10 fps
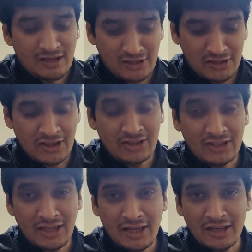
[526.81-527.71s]
एक ही साथ
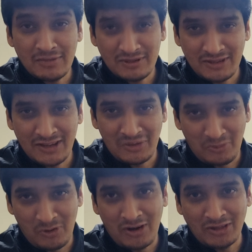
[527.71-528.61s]
दिया गया कि मैं ज्यादा
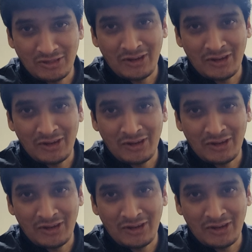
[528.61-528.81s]
मोटा